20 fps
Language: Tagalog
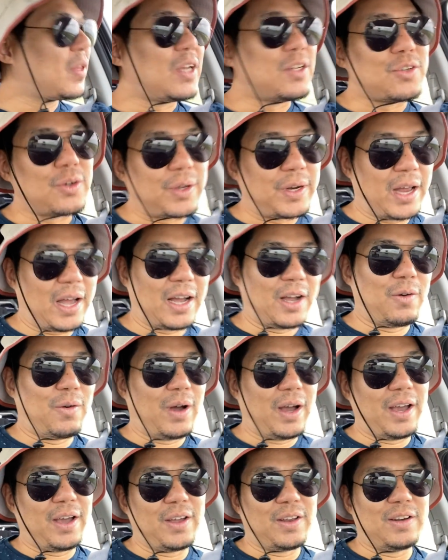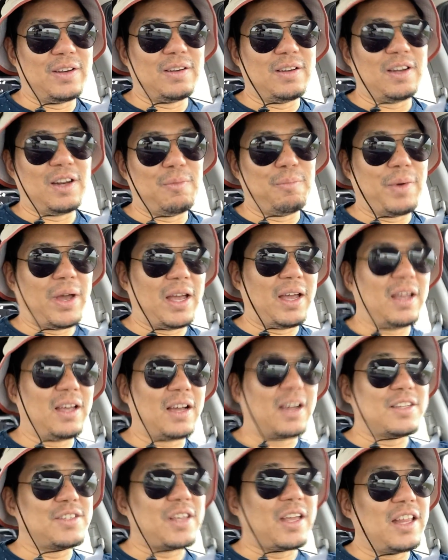So ginagawa yan ilang beses.
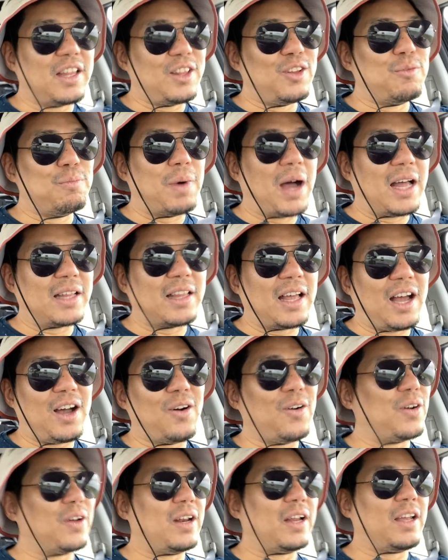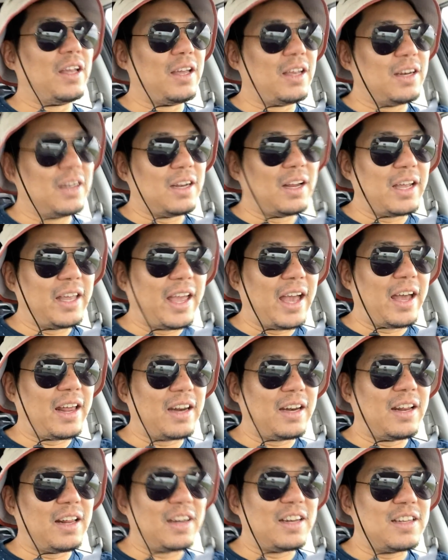Kasi nung bata ako, naging,
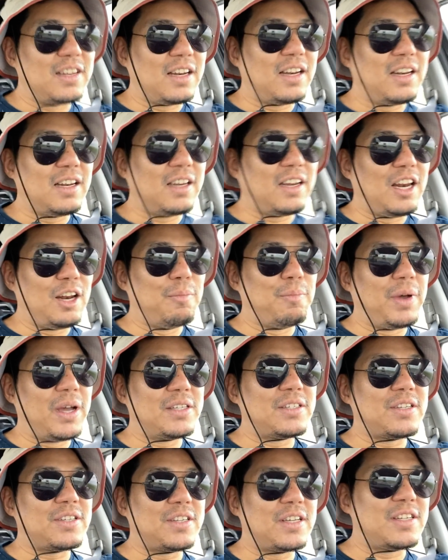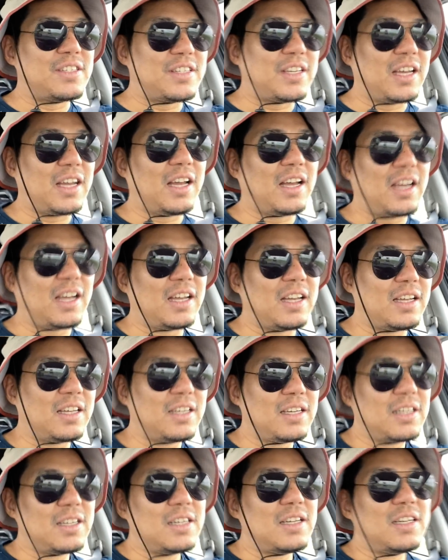nangyari na rin ilang beses sa
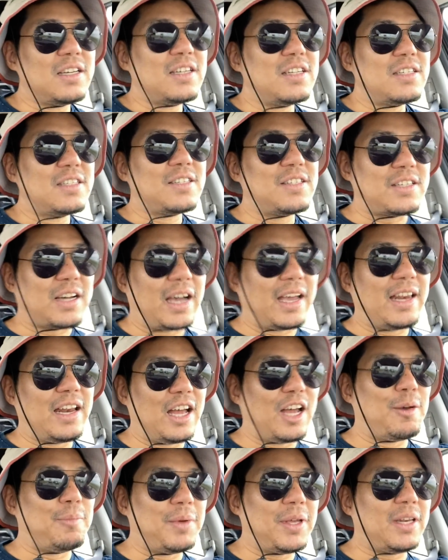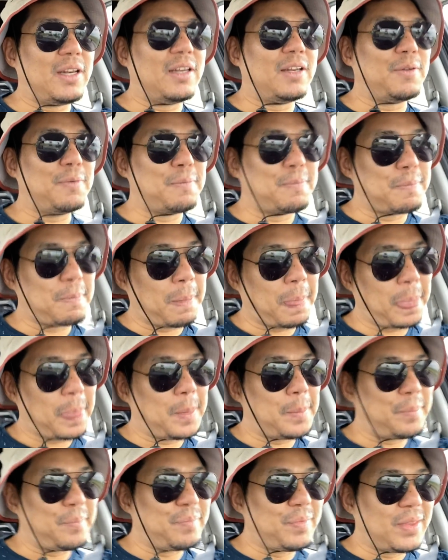sakin namin.
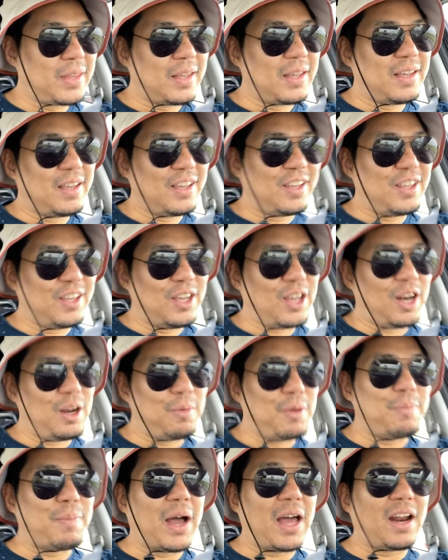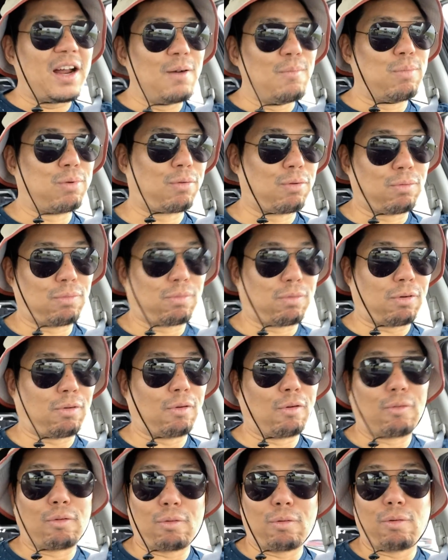Alam mo parang
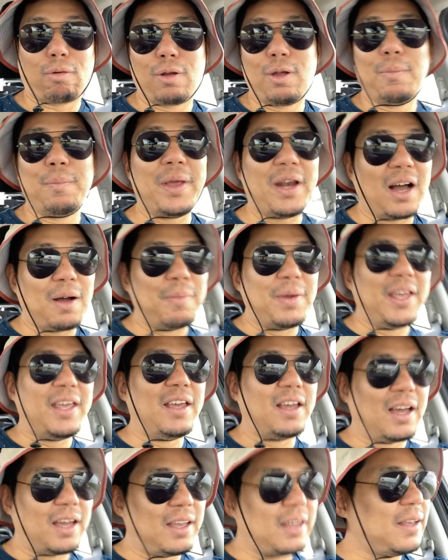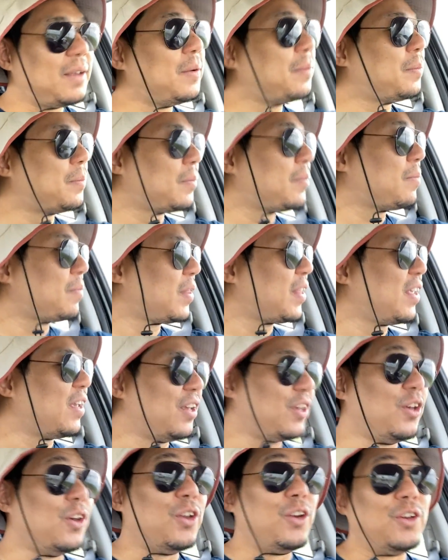brrrr, brrr, yung pinakamaingay.
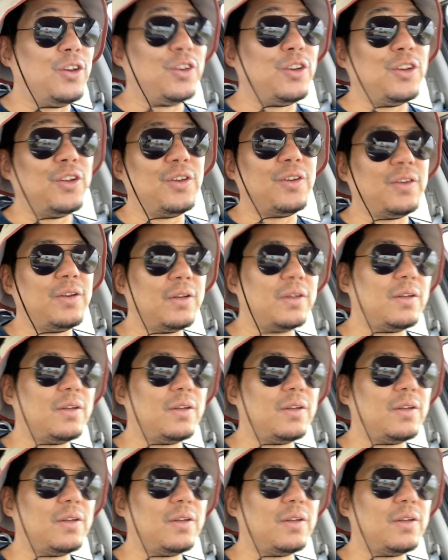Yan, yun, yun.